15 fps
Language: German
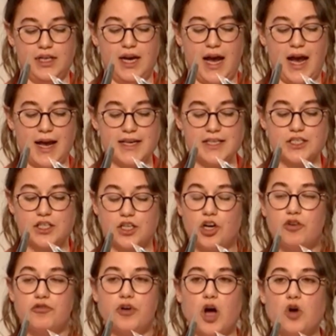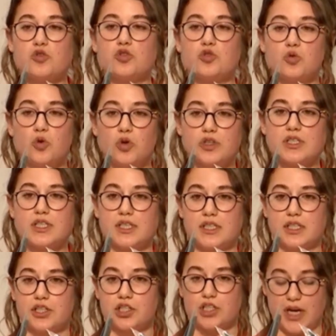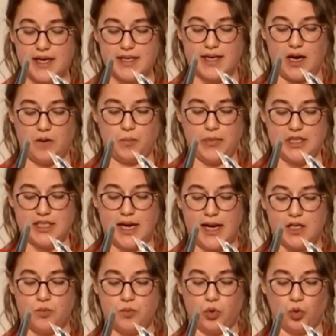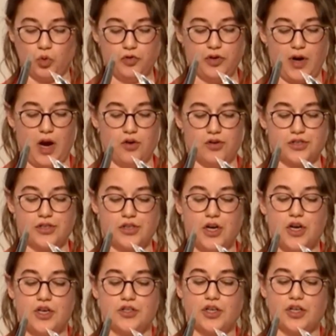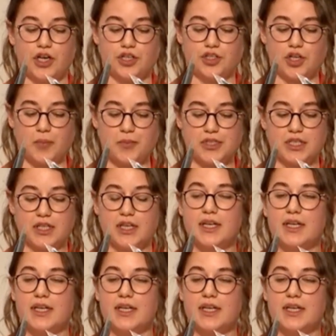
Heißt, Frauen suchen sich nicht schlechter bezahlte Berufe aus, sondern Jobs,